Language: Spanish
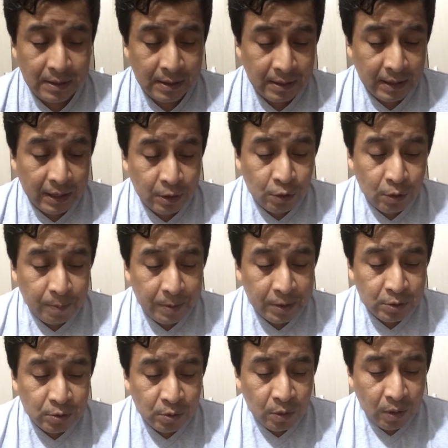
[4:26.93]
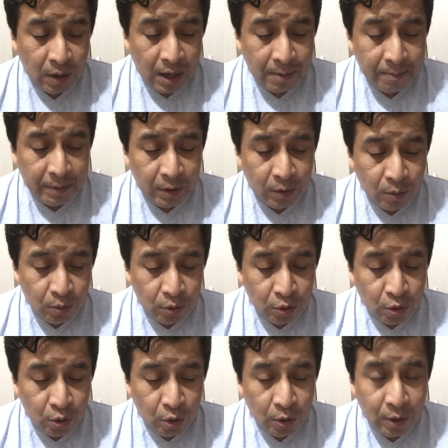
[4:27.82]
Esto pasó al
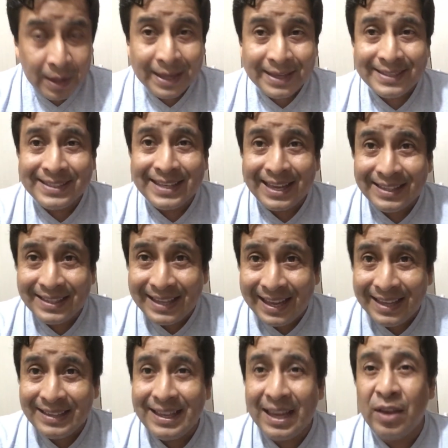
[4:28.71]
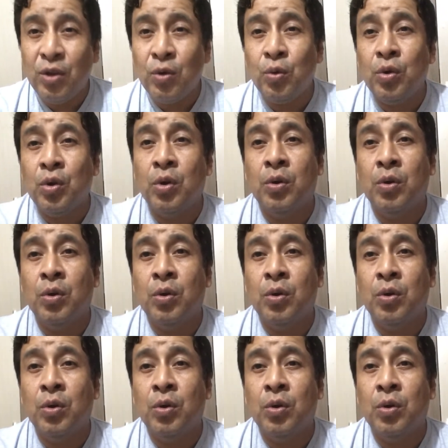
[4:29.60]
minuto 71.